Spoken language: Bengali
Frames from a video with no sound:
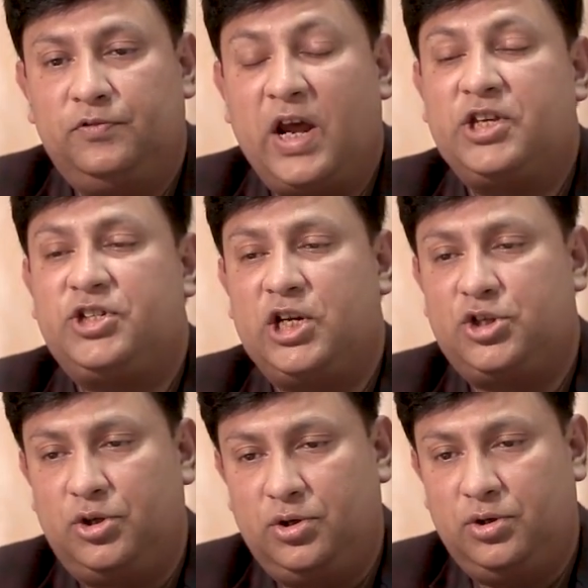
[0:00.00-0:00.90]

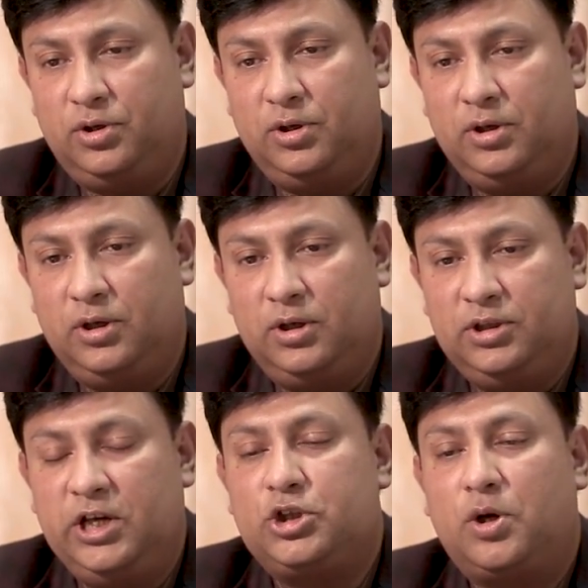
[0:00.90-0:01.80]
ফ্রাস্ট্রেশন
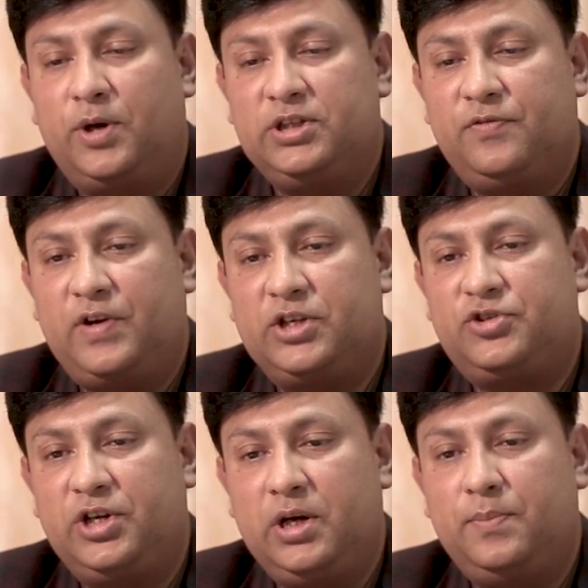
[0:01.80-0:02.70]
যে সমাজে
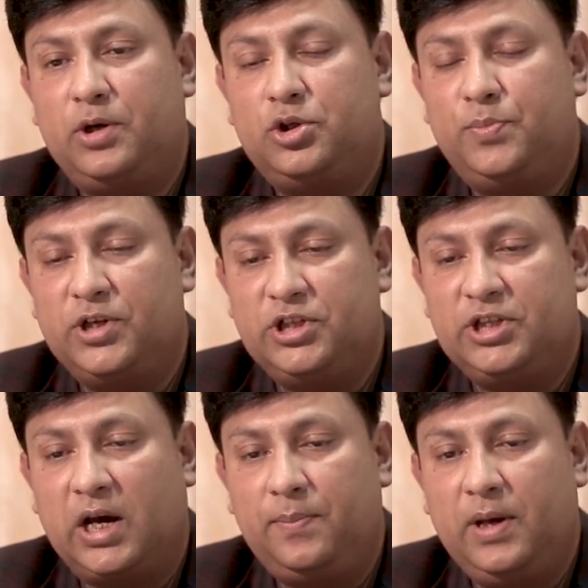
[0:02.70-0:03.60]
ফ্রাস্ট্রেটেড মানুষ বেশি
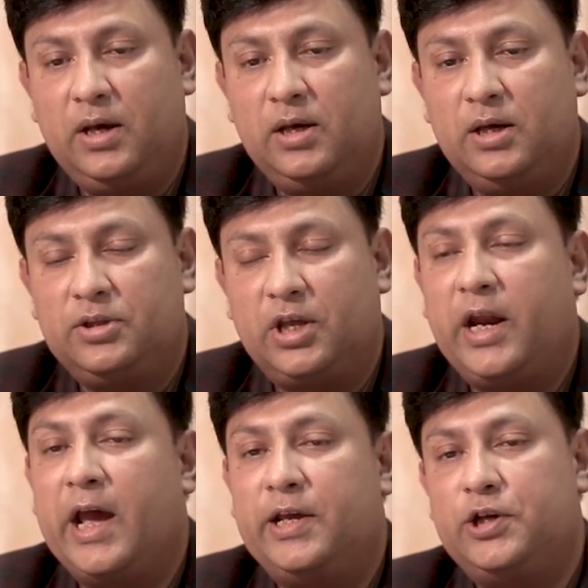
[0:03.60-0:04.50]
থাকবে
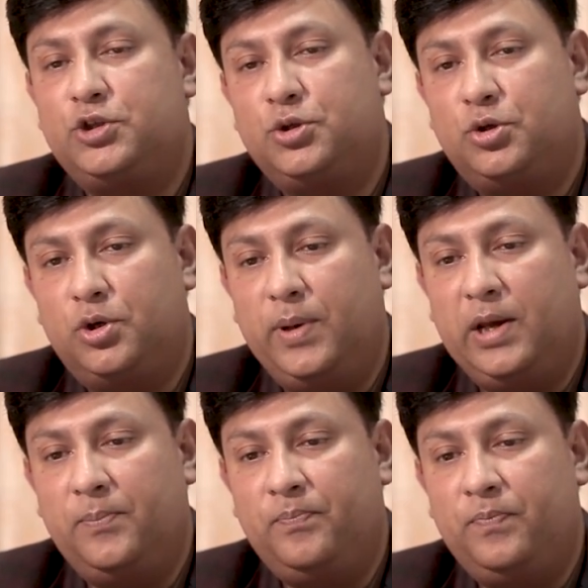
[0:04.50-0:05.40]
তারা অ্যাগ্রেশন করবে
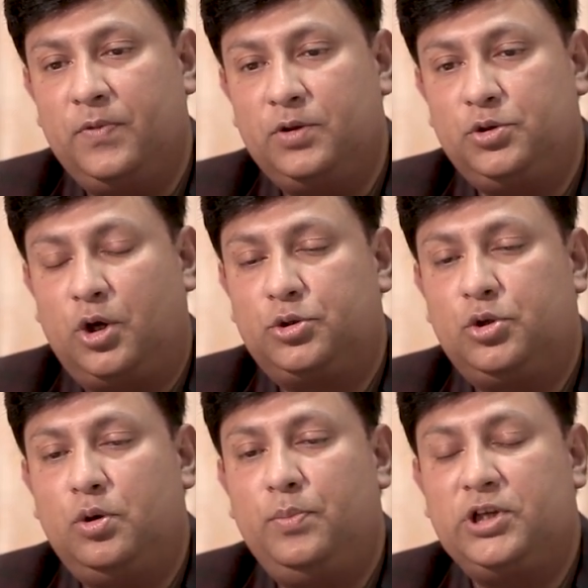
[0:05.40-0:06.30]
যত
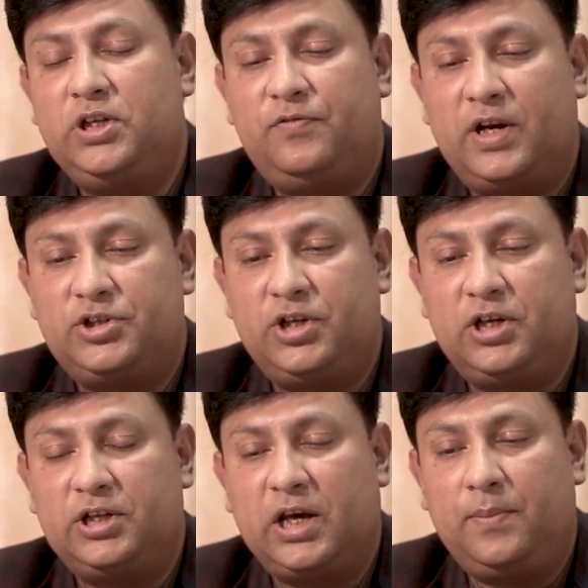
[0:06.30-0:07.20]
বেশি
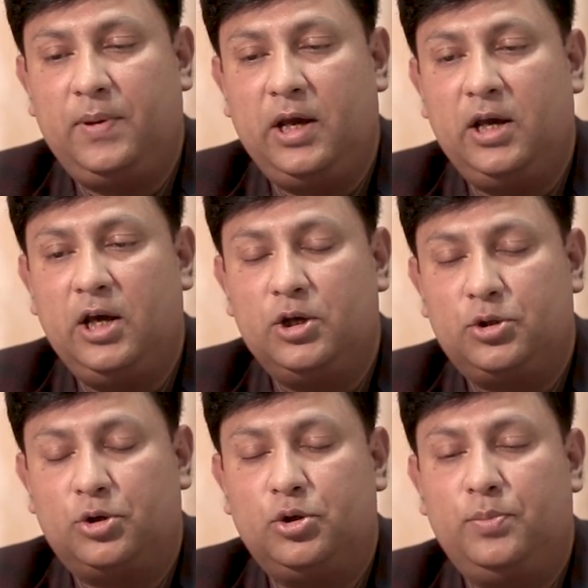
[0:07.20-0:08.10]
ফ্রাস্ট্রেটেড থাকবে
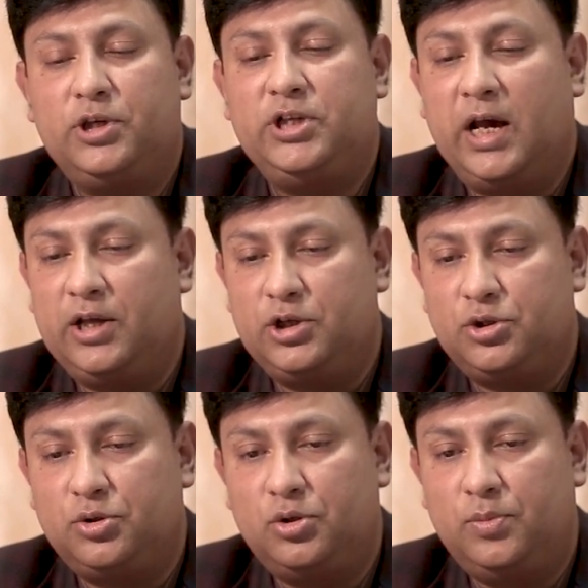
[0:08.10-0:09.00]
তত বেশি
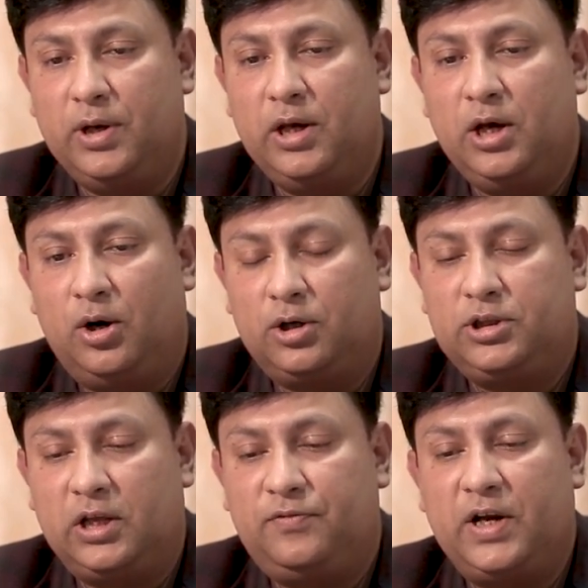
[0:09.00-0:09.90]
অ্যাগ্রেশন করবে
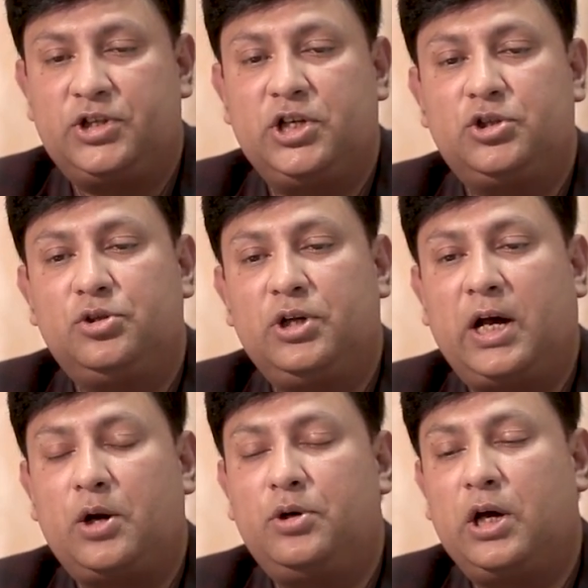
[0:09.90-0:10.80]
অর্থাৎ ফ্রাস্ট্রেশনটা
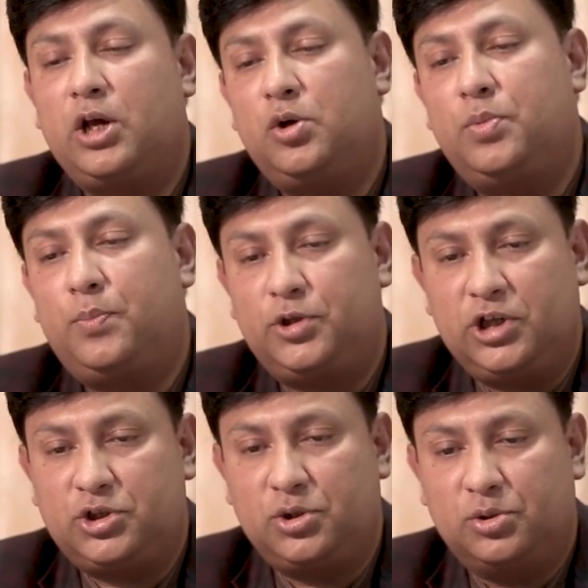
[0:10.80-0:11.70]
কারো না কারোর উপর
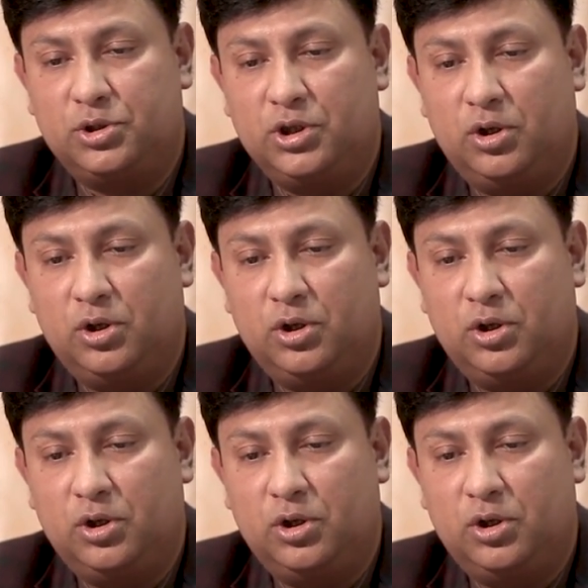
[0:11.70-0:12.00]
প্রজেকশন করতে